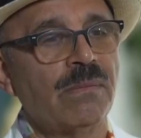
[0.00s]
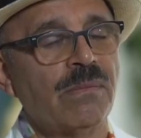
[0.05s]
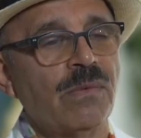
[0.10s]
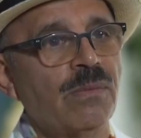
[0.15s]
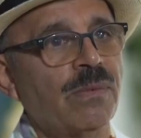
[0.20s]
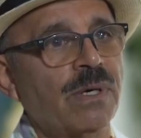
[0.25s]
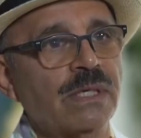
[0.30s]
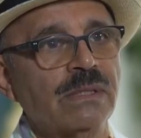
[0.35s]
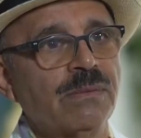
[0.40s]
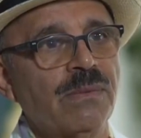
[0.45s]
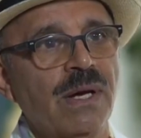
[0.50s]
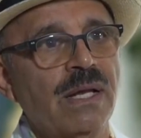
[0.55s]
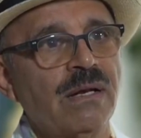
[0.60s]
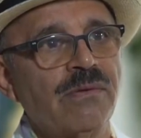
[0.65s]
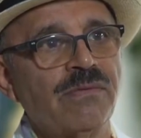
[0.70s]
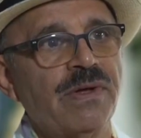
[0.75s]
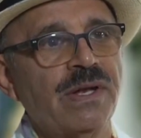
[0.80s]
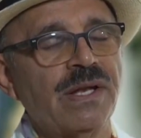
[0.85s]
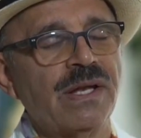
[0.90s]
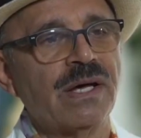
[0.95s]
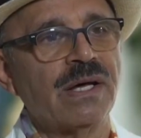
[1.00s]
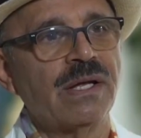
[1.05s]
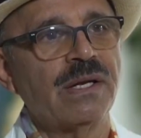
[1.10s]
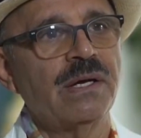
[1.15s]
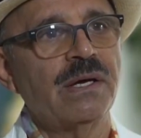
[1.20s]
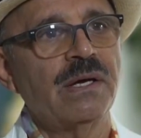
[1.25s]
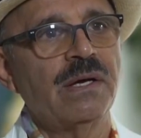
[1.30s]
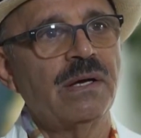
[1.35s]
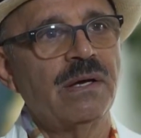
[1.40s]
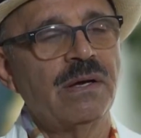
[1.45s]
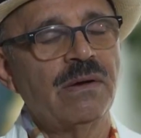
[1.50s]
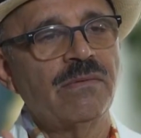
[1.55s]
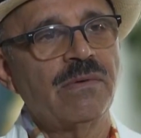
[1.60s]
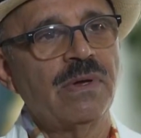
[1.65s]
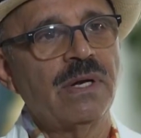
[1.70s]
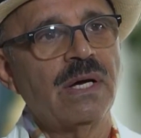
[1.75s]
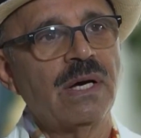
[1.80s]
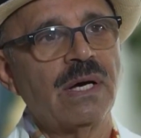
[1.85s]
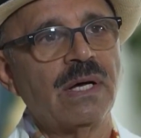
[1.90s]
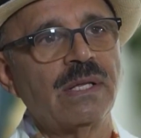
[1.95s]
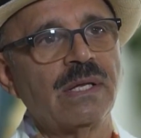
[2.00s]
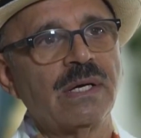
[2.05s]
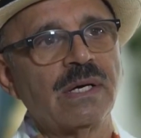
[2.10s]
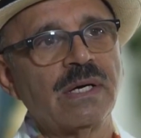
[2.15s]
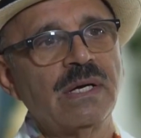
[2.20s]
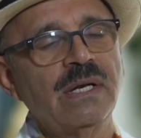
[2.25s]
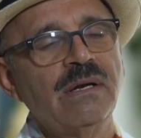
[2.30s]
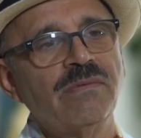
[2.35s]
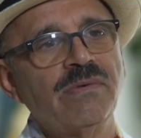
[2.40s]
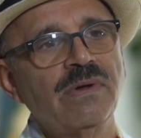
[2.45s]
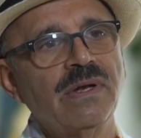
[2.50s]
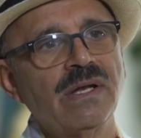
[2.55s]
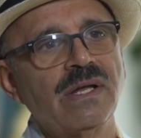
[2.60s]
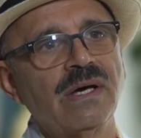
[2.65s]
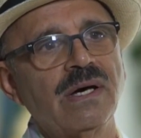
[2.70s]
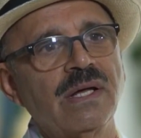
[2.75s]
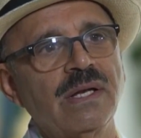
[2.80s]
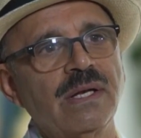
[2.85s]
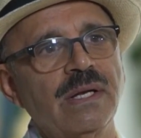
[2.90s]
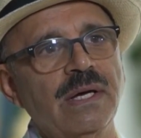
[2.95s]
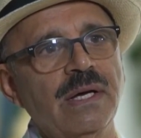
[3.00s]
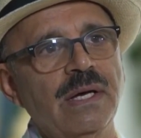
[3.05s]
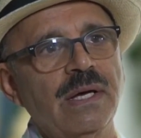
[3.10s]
مو بس مع الفنان ولهذا كل فنان